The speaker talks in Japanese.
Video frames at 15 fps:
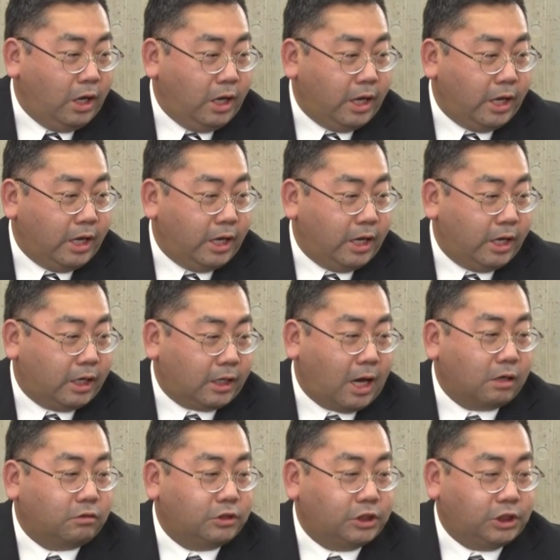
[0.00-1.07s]
えー、
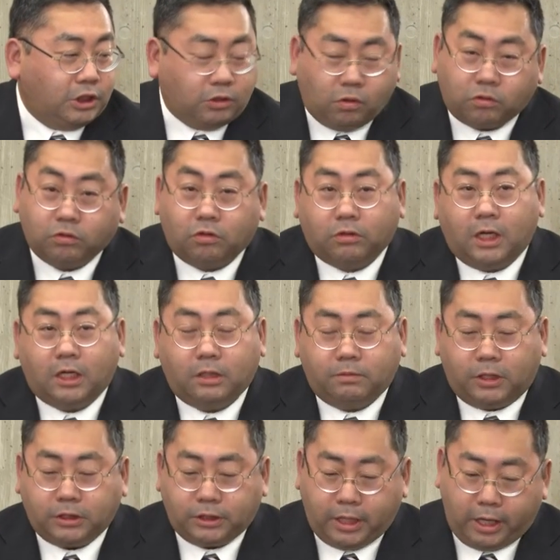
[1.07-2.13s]
各地時刻となり
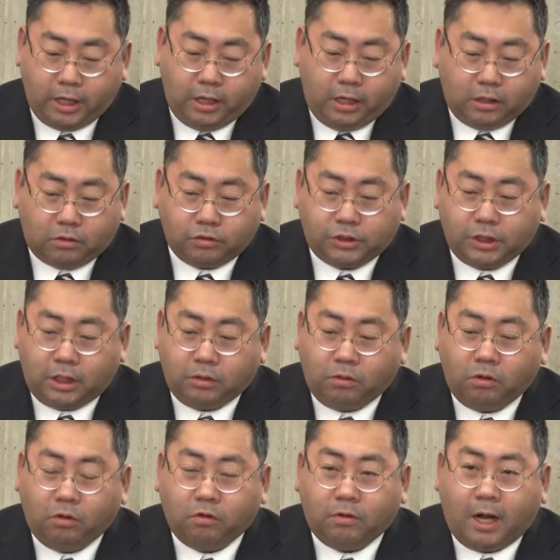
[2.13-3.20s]
まして、こちらの
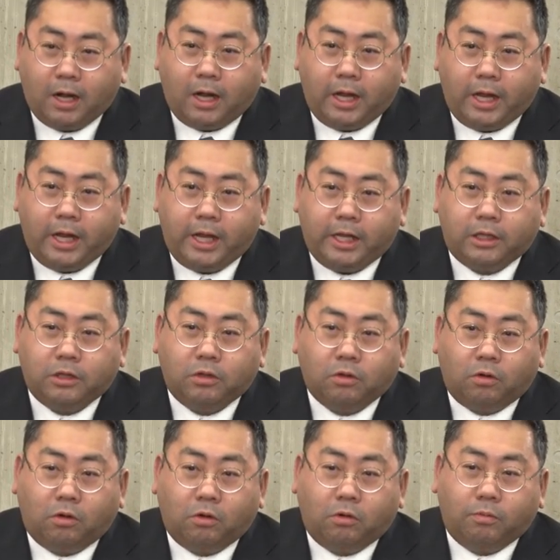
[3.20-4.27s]
方は、えっ
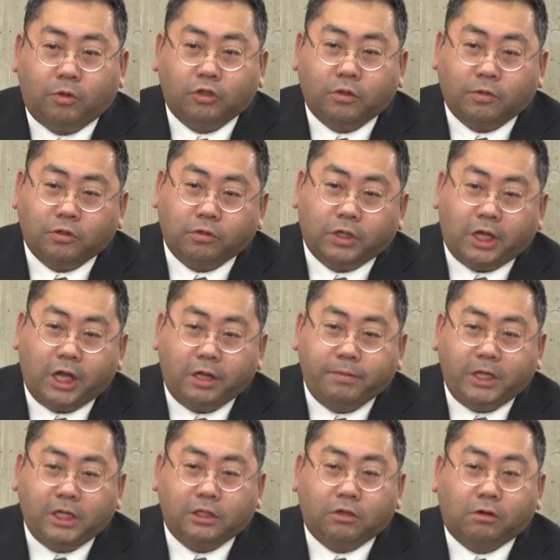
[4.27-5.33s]
と、もともと警
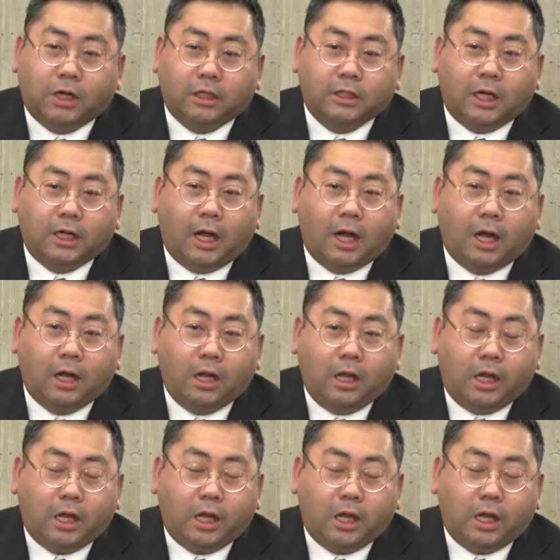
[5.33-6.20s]
備員の方が、